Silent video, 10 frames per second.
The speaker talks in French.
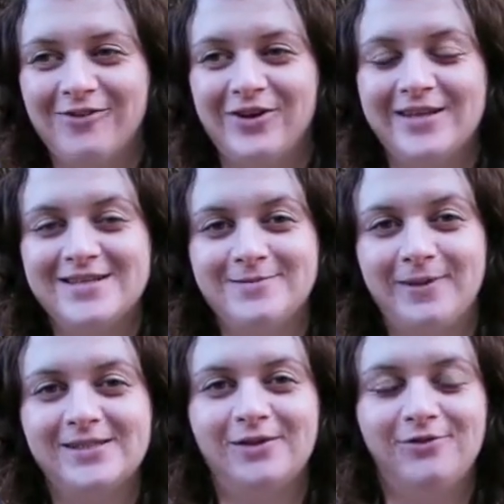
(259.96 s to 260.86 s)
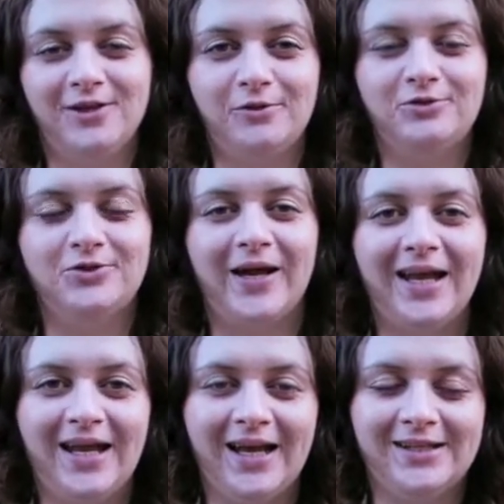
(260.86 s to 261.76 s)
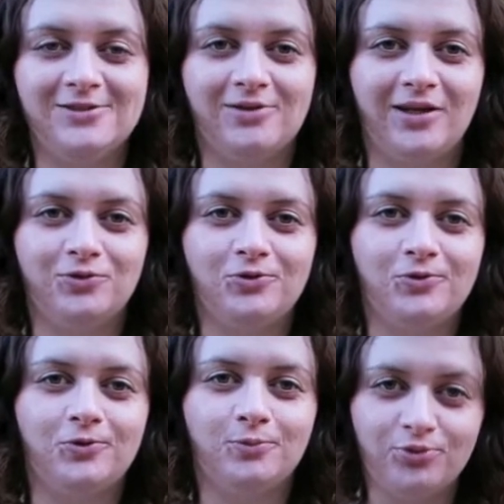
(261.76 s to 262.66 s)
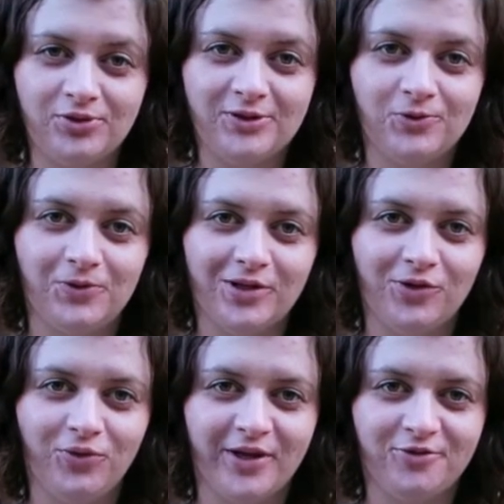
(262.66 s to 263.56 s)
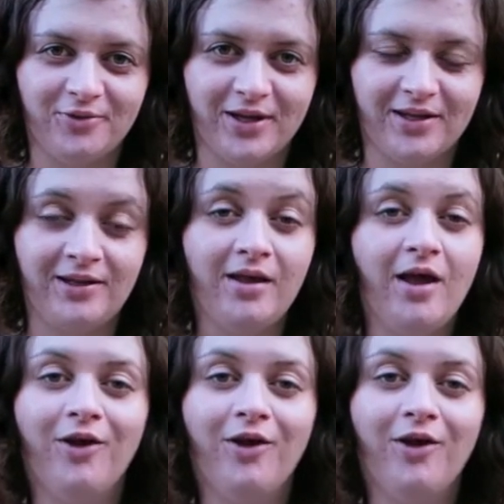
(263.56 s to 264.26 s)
Voilà, j'espère que cette vidéo vous aura éclairé sur la notion de punition en éducation canine.